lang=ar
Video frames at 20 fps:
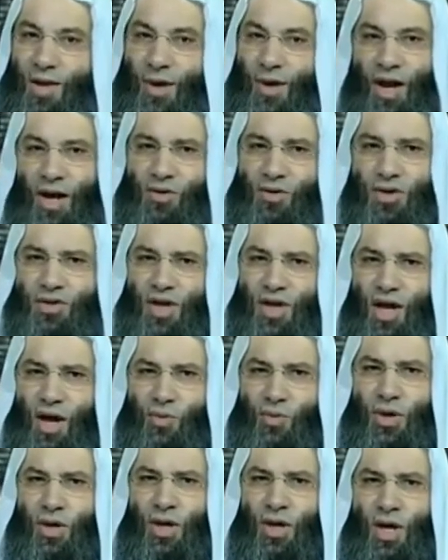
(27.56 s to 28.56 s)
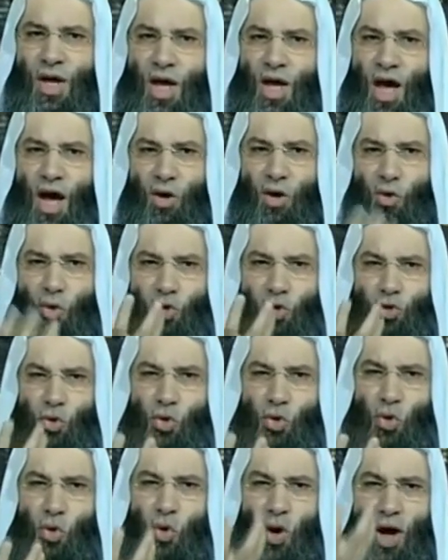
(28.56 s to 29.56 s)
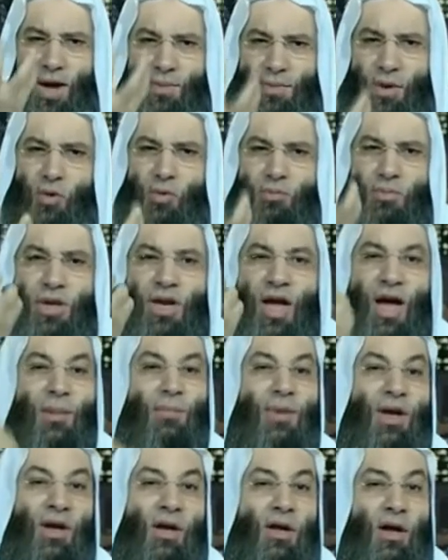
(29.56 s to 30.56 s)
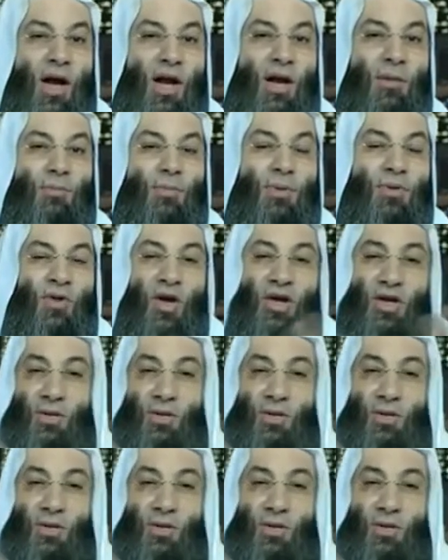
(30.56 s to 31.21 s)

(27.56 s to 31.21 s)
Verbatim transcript: خلي بال حضرتك قوي الخشوع عمل من أعمال القلب